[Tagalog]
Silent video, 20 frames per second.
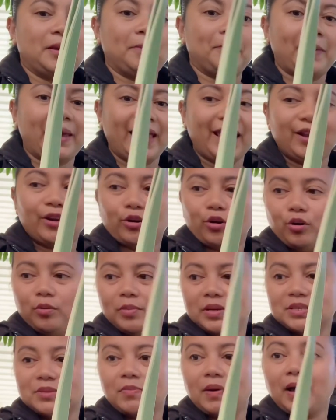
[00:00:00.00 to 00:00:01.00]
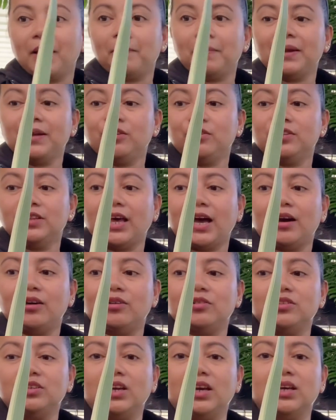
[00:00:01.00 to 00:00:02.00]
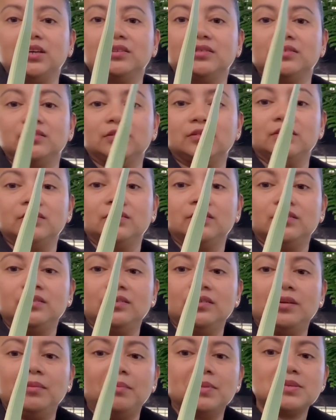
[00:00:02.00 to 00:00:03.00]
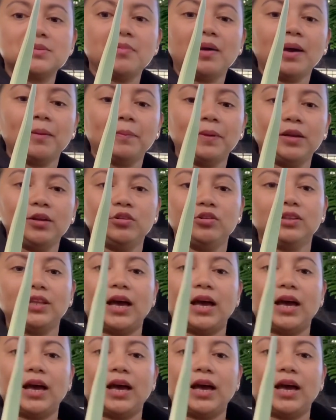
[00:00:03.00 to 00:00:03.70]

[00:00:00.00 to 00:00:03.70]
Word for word: Pero mas makapal yung dahon niya. Mas makapal yung